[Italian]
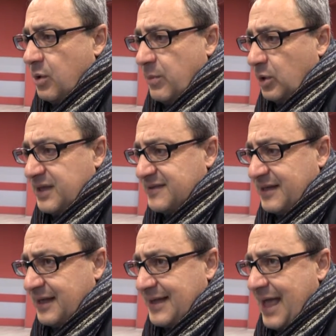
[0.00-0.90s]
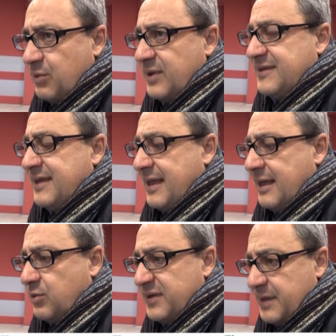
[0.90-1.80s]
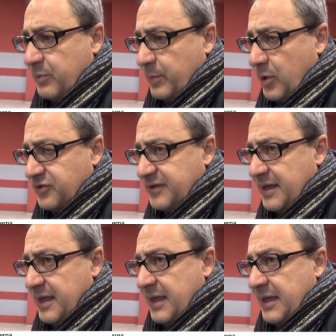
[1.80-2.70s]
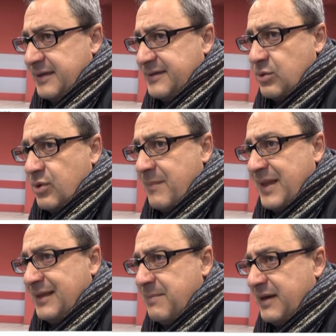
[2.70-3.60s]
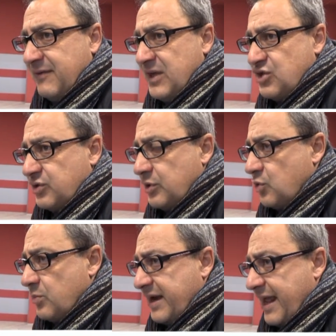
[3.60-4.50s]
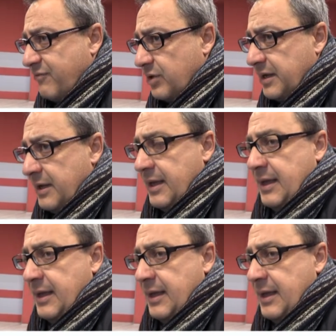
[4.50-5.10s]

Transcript: con molta serietà questa, questa proposta. Sicuramente i benefici sono innumerevoli.